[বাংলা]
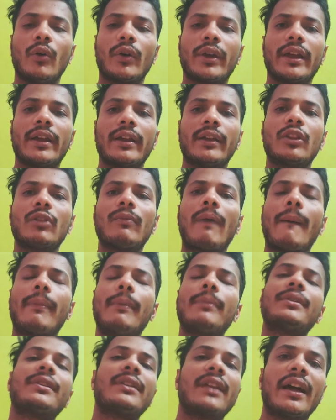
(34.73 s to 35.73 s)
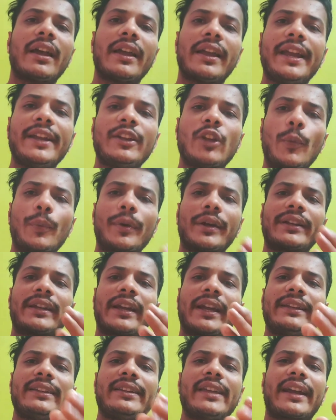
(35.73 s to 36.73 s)
ওকে তো ভাবলাম যে না এই
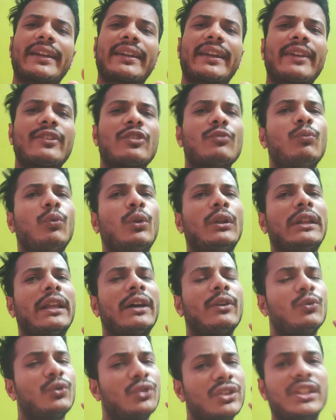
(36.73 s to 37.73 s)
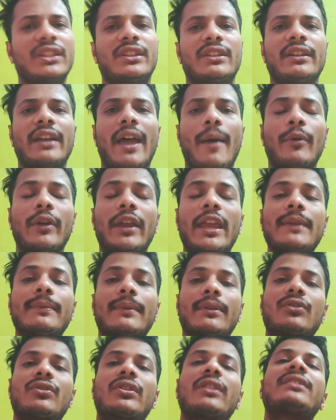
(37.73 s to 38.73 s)
টপিকটাকে নিয়ে একটা কিছু বললা উচিত এবং এই
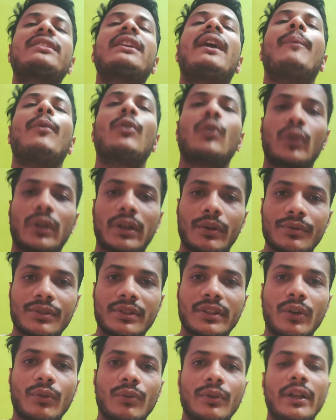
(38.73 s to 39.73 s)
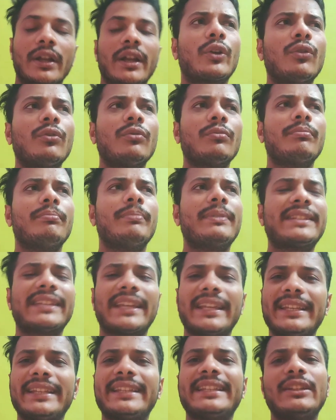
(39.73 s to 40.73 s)
মানুষটাকে সাপোর্ট করা উচিত দেখুন দেখুন
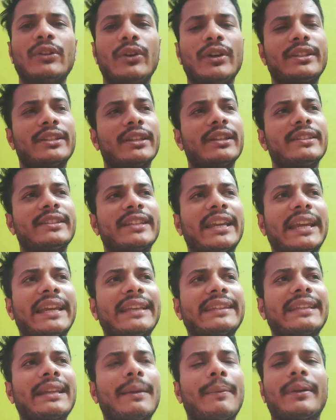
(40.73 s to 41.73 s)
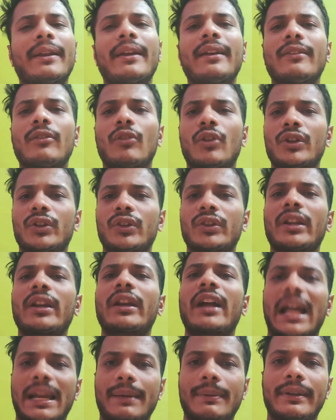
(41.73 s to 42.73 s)
বেসিক্যালি কি হয়েছে চেঙ্গি সিনেমাটা অর্থাৎ
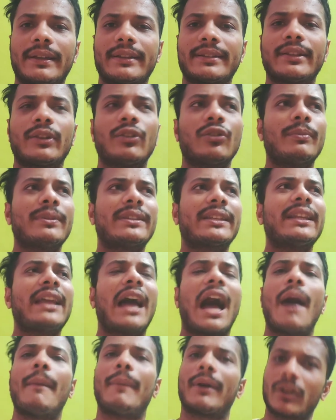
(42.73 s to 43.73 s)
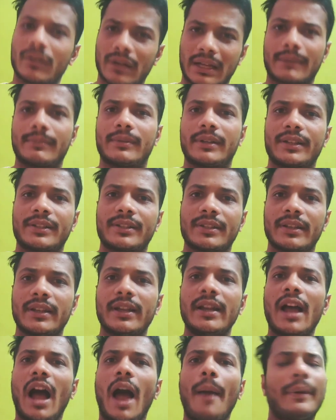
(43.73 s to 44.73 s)
খারাপ লেগেছে দেখুন বেসিক্যালি আমারও খারাপ লেগেছে
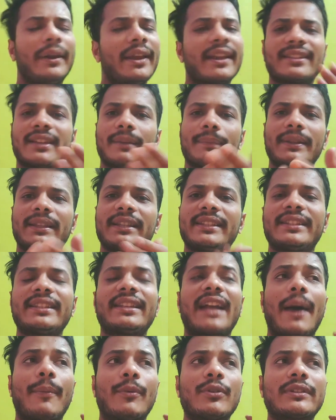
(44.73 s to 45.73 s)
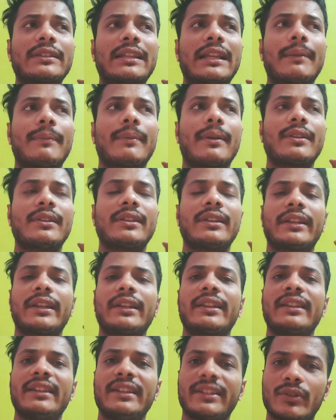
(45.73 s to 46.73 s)
আমি একটা এক্সাম্পল দিচ্ছি রাবণ সিনেমাটা
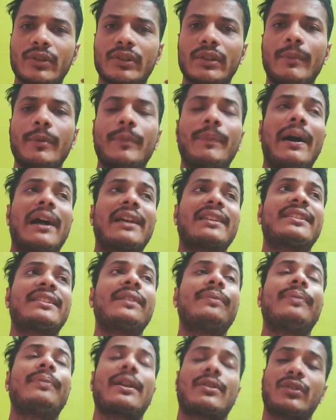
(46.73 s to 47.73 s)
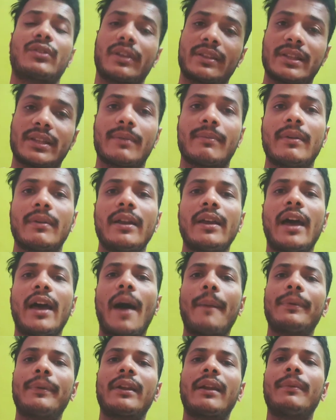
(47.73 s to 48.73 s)
যেদিনকে রিলিজ হয়েছিল আমি ফার্স্ট ডে ফার্স্ট হতে গেছিলাম
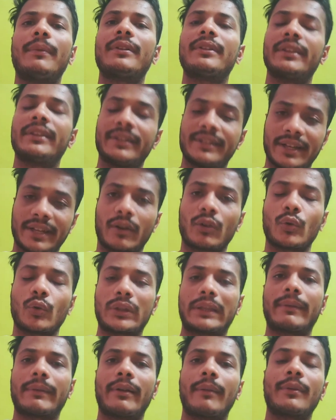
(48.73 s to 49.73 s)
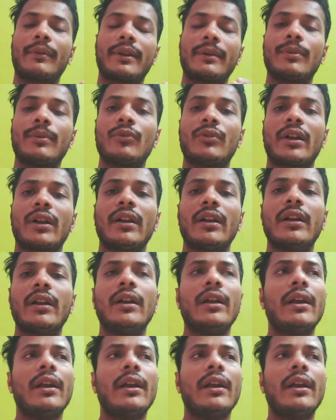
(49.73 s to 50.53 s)
আপনারা আমার চেক আউট করতে পারেন আমার রিভিউটা